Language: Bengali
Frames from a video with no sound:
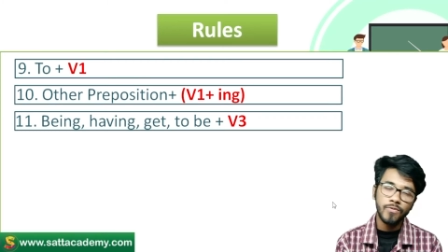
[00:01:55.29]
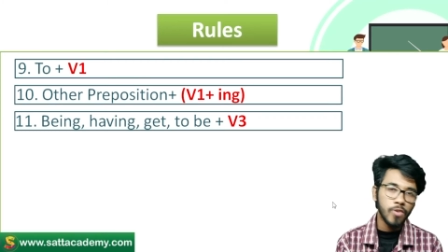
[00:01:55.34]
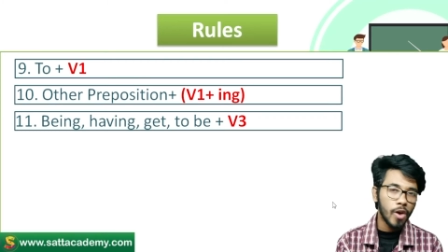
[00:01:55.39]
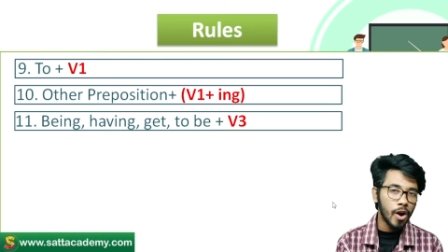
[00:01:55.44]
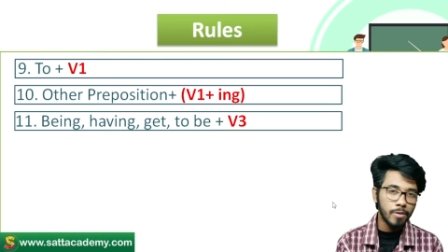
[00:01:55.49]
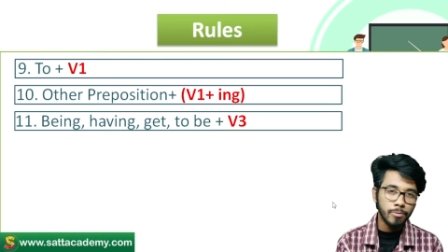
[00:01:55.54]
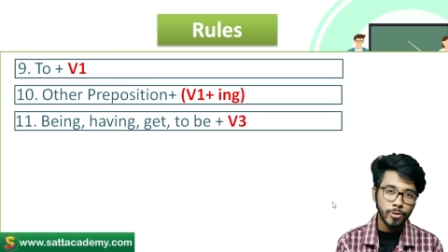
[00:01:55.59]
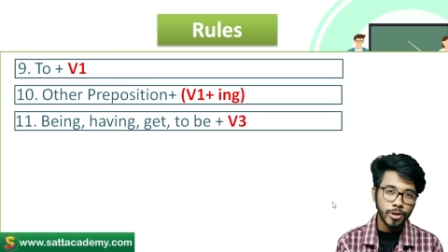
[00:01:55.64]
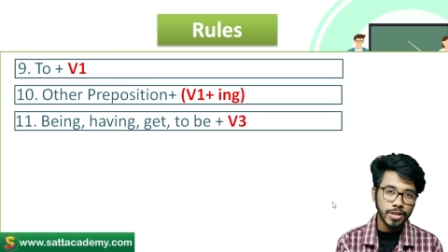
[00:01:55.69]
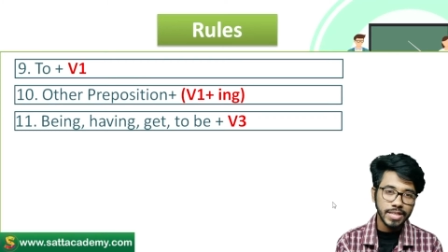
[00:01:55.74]

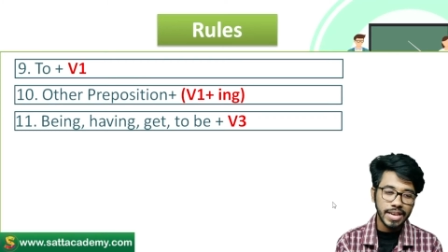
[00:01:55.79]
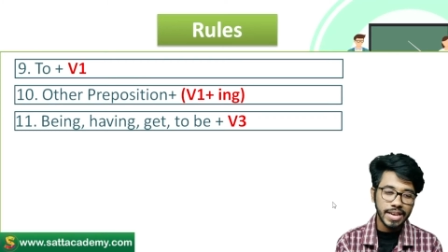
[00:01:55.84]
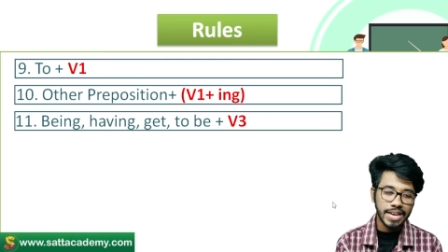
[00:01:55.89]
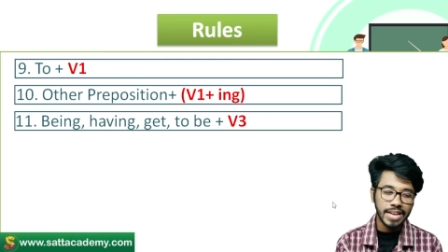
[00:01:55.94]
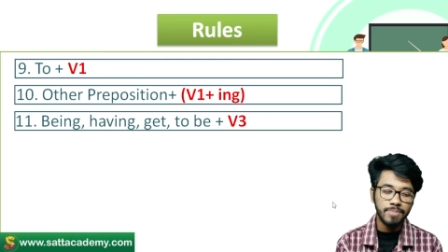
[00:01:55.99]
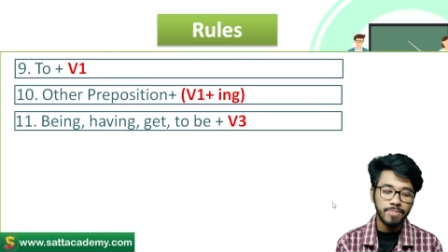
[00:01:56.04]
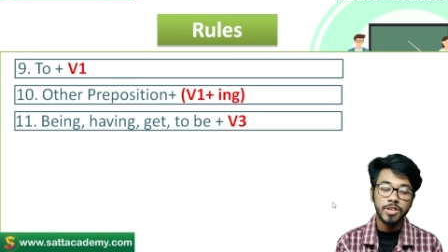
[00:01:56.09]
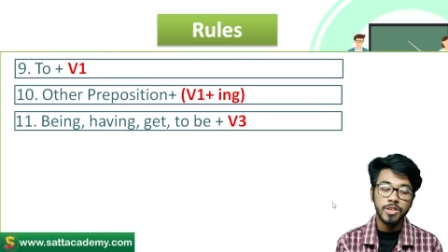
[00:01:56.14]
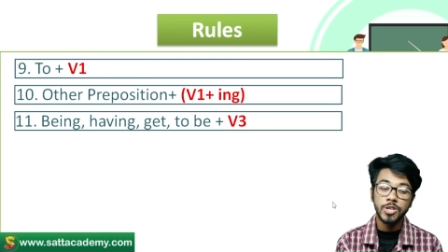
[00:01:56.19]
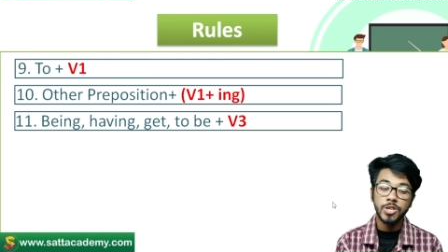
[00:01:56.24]
ফর্ম হয়ে
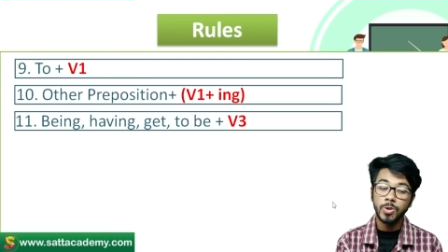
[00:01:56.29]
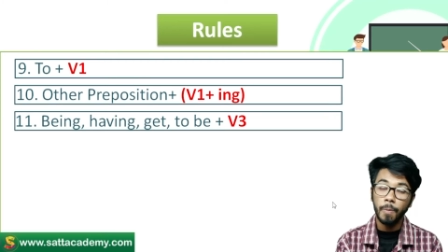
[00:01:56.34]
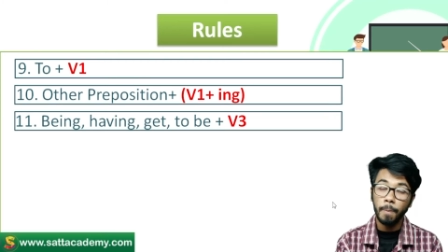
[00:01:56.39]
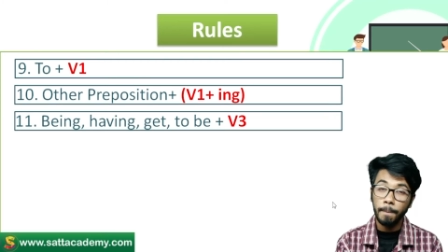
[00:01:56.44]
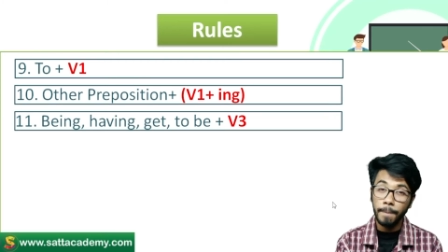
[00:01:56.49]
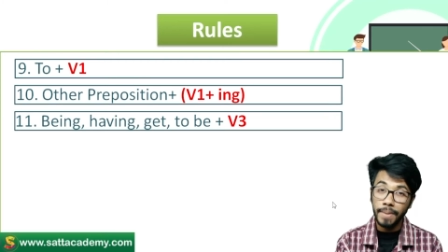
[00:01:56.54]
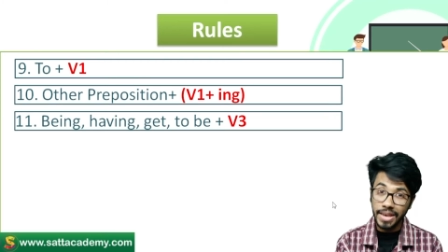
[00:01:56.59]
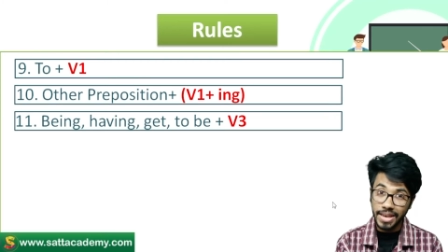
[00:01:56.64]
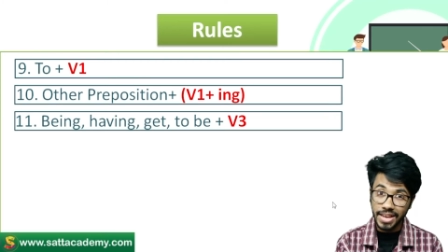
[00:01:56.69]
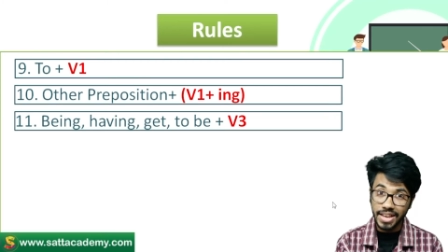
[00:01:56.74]
থাকে সো
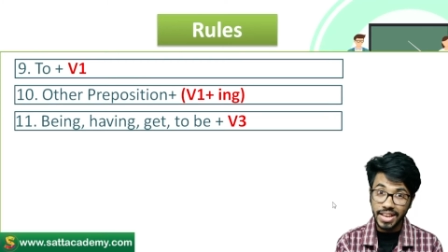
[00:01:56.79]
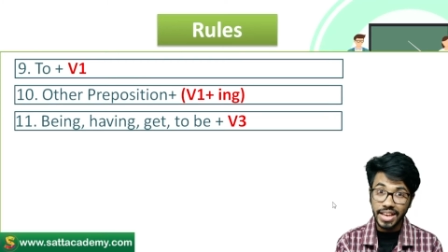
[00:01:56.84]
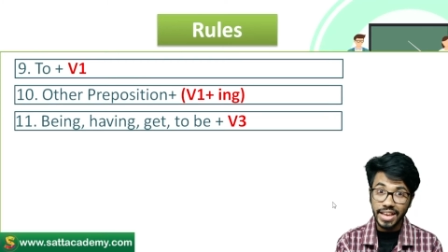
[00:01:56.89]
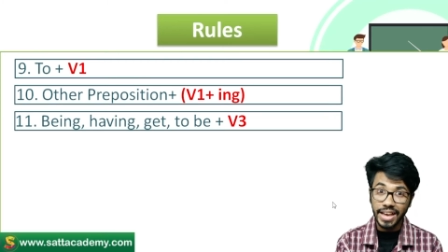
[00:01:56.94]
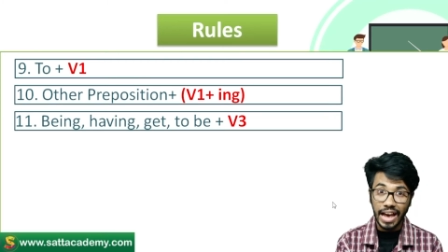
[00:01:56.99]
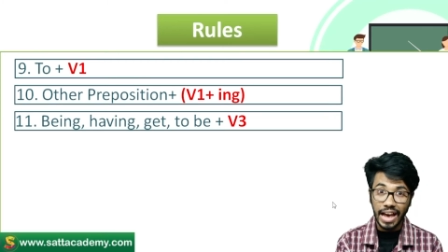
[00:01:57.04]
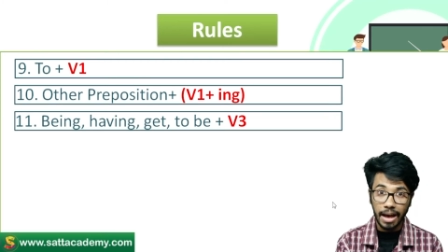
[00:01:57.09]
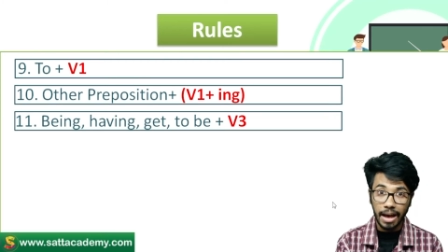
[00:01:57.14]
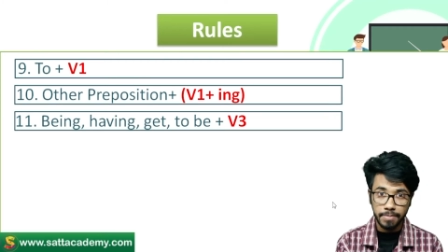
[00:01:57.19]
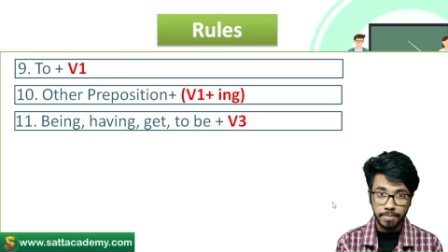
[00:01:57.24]
বিং
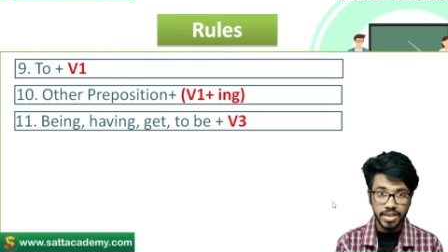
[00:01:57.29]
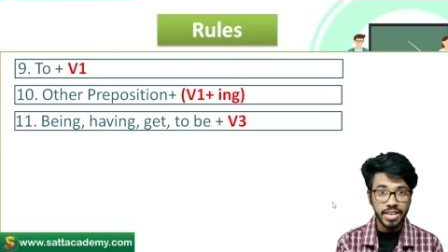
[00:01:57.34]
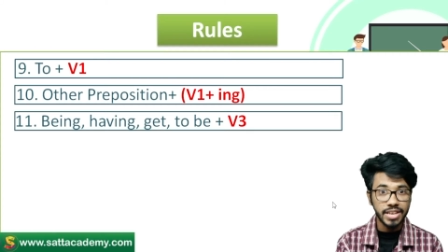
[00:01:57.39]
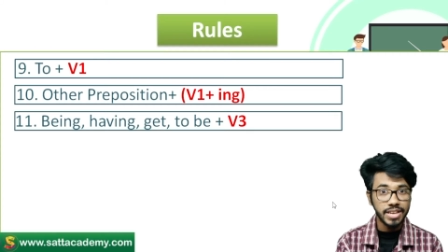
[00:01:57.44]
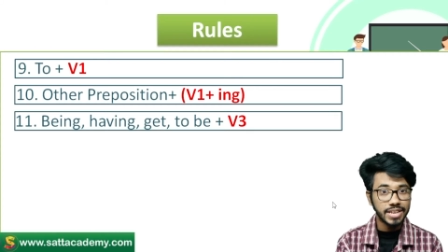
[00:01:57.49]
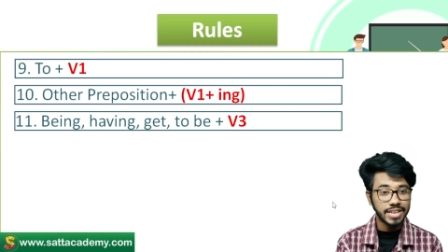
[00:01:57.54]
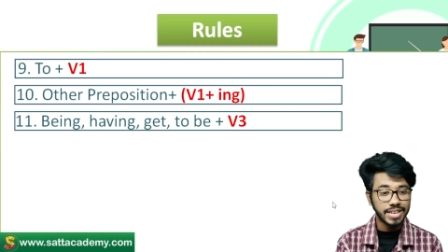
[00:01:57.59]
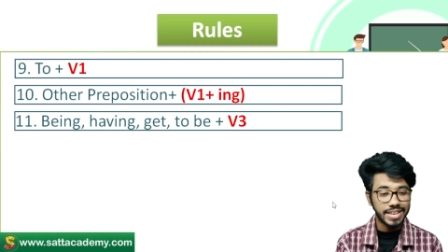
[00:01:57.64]
হ্যাভিং